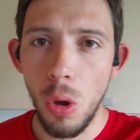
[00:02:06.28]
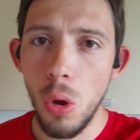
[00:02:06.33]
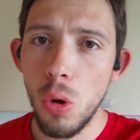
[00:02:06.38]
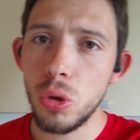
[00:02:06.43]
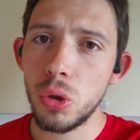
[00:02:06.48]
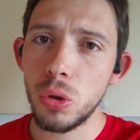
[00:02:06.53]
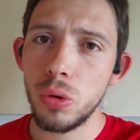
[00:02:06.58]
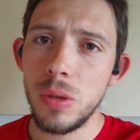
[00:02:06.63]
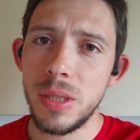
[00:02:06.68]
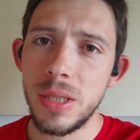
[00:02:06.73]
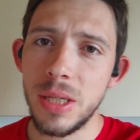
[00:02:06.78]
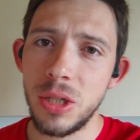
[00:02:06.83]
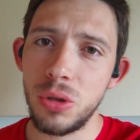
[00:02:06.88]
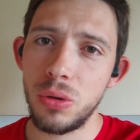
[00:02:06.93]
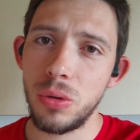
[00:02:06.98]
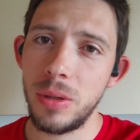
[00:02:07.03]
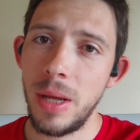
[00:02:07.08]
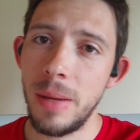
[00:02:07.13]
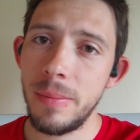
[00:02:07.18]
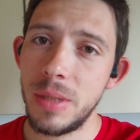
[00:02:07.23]
Aujourd'hui, c'est une
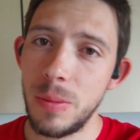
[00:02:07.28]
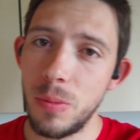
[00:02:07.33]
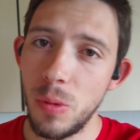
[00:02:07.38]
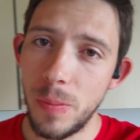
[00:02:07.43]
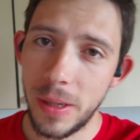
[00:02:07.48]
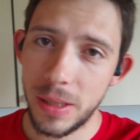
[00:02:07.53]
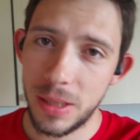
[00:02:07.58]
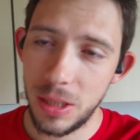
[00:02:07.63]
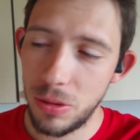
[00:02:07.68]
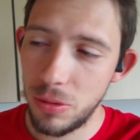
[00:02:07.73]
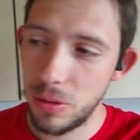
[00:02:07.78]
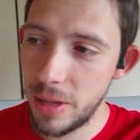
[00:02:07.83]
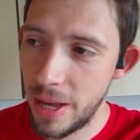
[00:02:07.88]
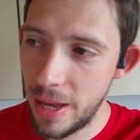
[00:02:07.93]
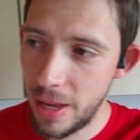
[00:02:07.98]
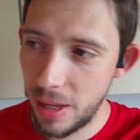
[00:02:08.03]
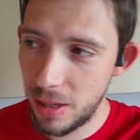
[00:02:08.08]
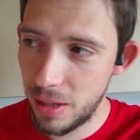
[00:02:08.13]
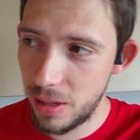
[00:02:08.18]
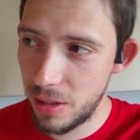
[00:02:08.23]
journée un petit peu
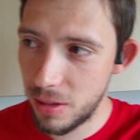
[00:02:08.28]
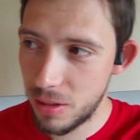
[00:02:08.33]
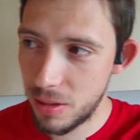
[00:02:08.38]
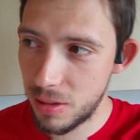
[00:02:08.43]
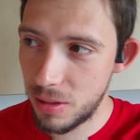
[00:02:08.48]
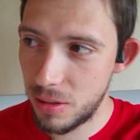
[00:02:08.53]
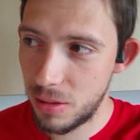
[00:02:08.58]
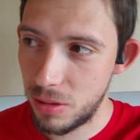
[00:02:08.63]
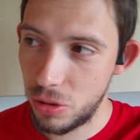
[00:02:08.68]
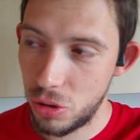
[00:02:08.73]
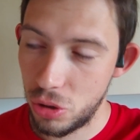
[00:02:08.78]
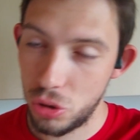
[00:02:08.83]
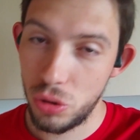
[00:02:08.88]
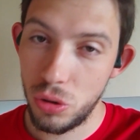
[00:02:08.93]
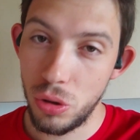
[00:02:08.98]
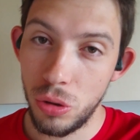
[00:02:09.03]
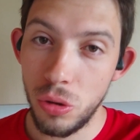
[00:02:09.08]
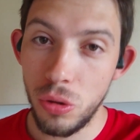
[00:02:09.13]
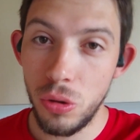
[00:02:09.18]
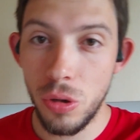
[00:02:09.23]
particulière. Euh, je
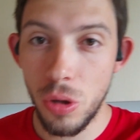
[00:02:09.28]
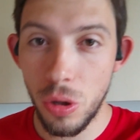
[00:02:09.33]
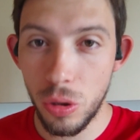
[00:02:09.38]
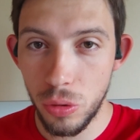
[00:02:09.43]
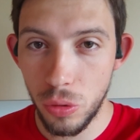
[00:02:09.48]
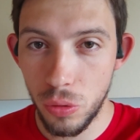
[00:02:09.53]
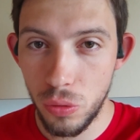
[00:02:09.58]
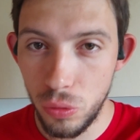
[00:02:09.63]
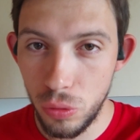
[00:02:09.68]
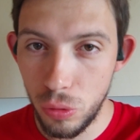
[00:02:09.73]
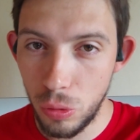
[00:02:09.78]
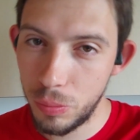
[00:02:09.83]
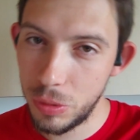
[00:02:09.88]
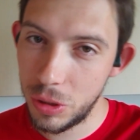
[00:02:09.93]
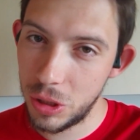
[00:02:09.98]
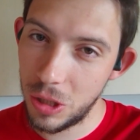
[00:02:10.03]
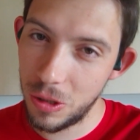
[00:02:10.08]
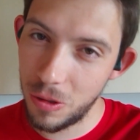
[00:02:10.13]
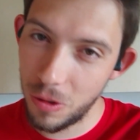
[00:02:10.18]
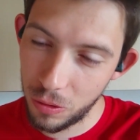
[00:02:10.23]
donne une heure de cours,
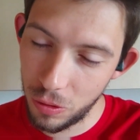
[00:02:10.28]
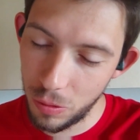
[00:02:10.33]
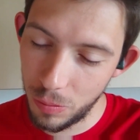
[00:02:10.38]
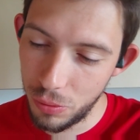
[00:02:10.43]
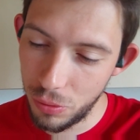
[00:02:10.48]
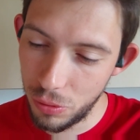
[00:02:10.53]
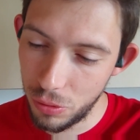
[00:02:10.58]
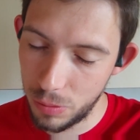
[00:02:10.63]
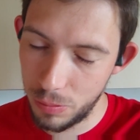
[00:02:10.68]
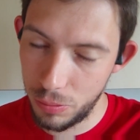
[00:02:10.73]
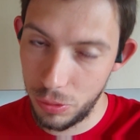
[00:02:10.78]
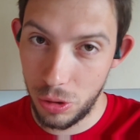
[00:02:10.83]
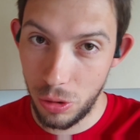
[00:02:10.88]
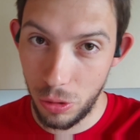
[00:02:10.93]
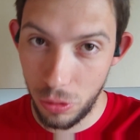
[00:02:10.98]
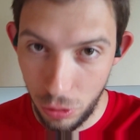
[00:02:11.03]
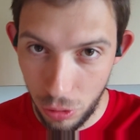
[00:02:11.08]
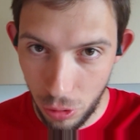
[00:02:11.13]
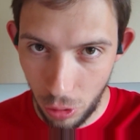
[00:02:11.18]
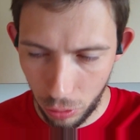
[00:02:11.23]
puis j'ai une heure de pause, puis je
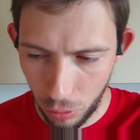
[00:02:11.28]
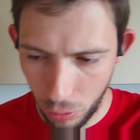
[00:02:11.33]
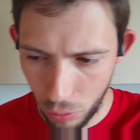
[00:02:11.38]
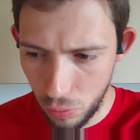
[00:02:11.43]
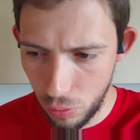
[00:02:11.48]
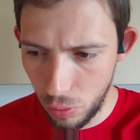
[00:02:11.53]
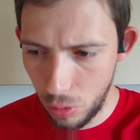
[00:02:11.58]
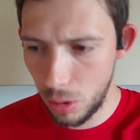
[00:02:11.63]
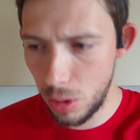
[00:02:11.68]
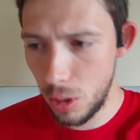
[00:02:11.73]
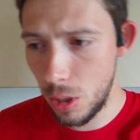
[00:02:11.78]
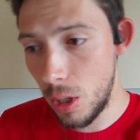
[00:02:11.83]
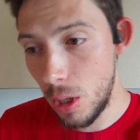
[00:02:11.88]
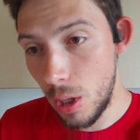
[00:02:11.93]
donne une heure de cours.